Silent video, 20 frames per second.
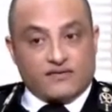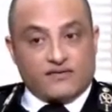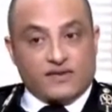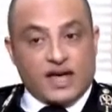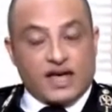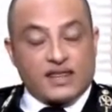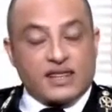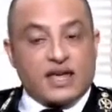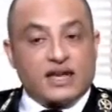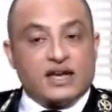في
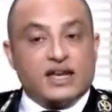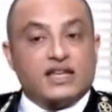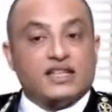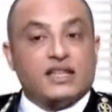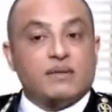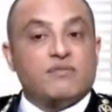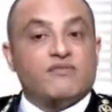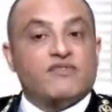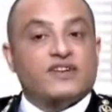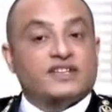هذا ان
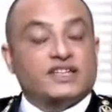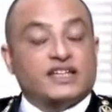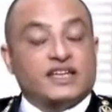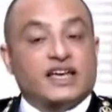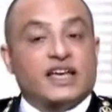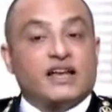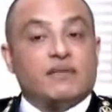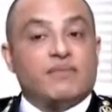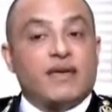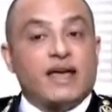يتم فتح
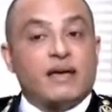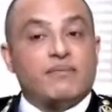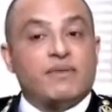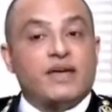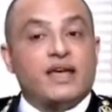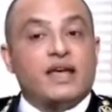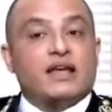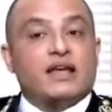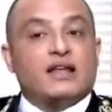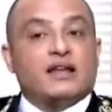الباب
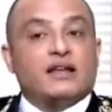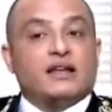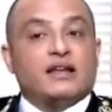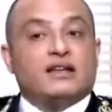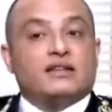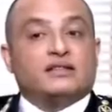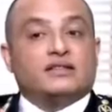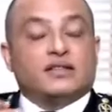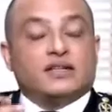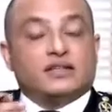
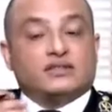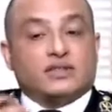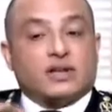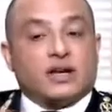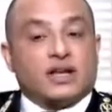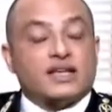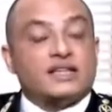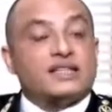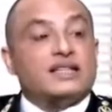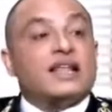
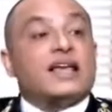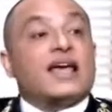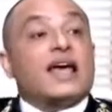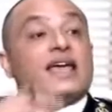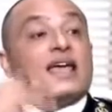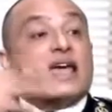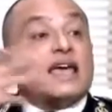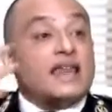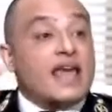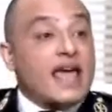للترخيص
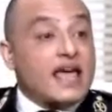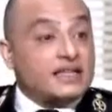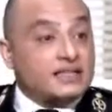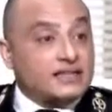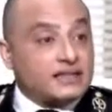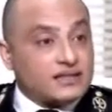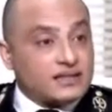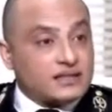لكيانات